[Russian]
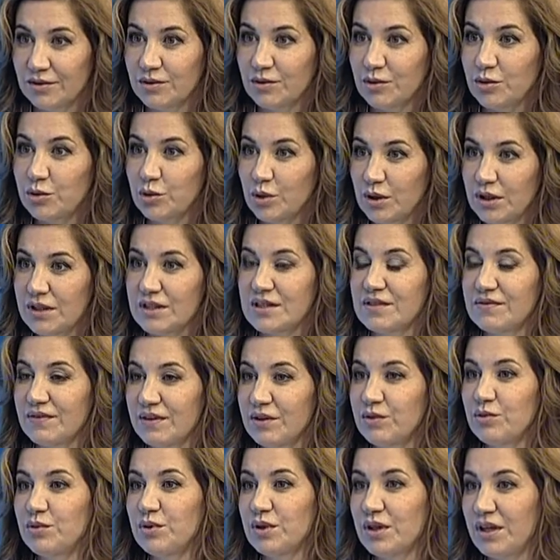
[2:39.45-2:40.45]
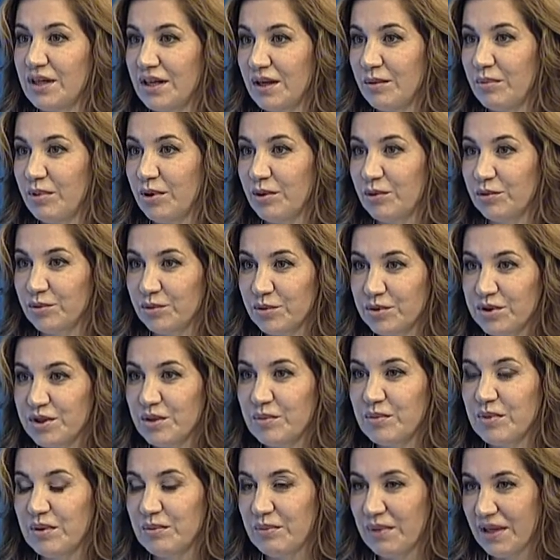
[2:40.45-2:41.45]
ну, только свою их реплику, но
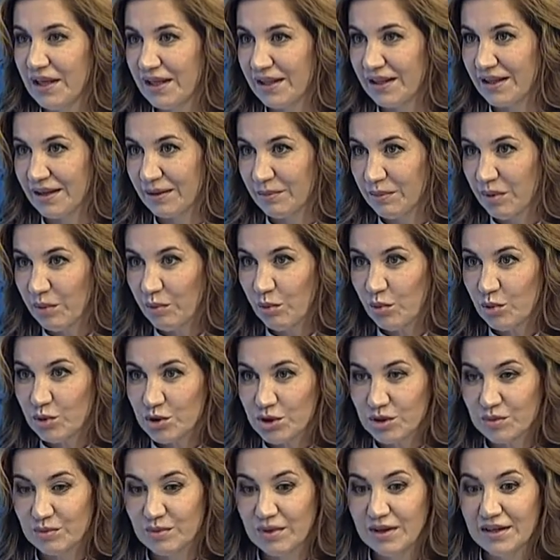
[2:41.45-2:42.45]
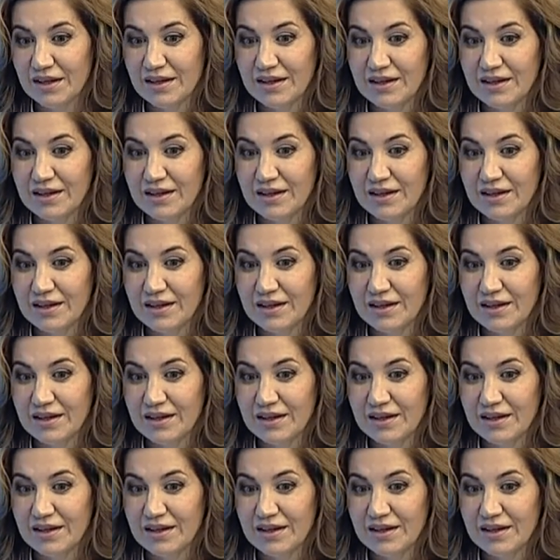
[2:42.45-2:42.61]
тем не менее мы можем